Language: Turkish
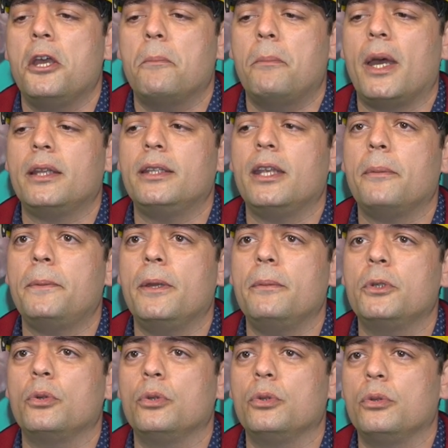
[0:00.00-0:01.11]
Ben
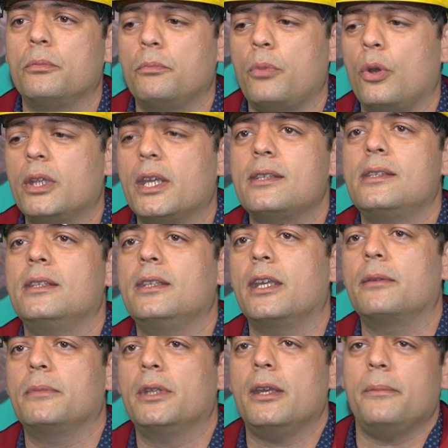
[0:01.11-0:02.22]
depremin o
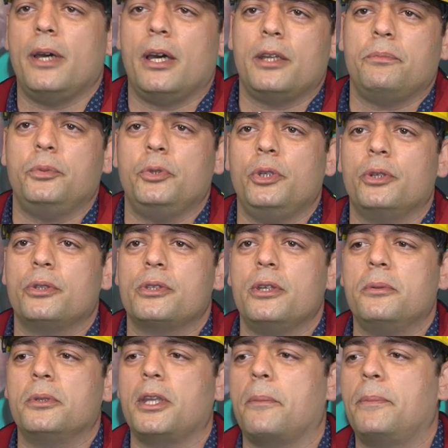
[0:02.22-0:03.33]
bölgesindeyim diye bağırıp duruyoruz
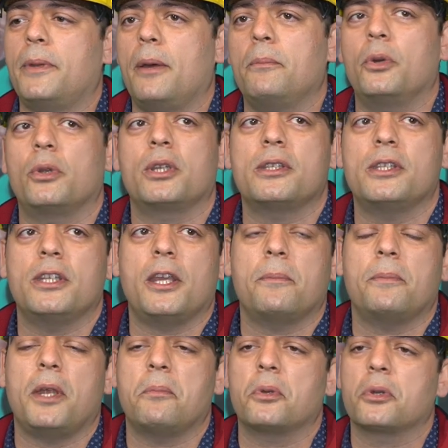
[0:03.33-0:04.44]
değil mi? Deprem bölgesi,
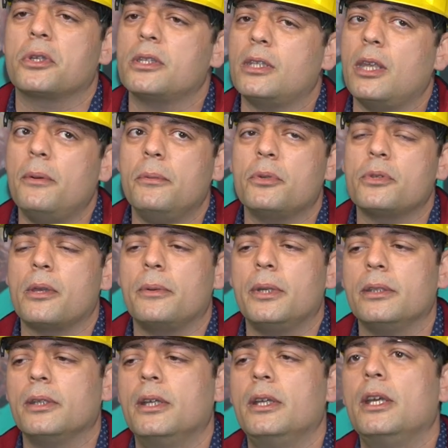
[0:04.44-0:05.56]
deprem bölgesi. Tamam o zaman.
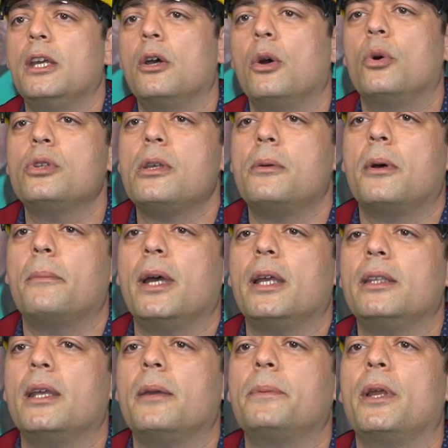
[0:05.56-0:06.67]
O zaman
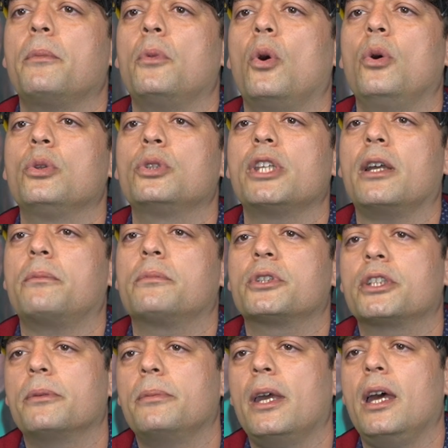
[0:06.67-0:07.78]
ben deprem
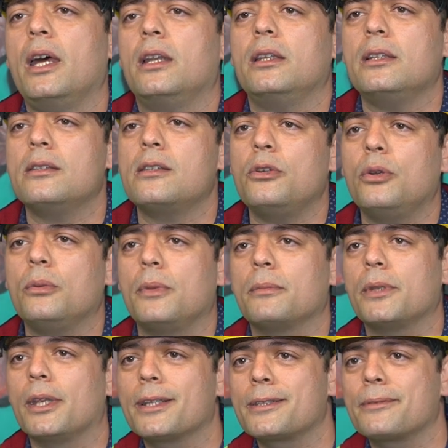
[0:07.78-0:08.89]
olacakmış gibi her an hazır
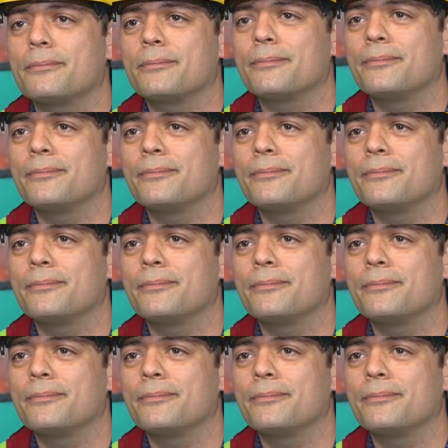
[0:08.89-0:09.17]
olmam lazım.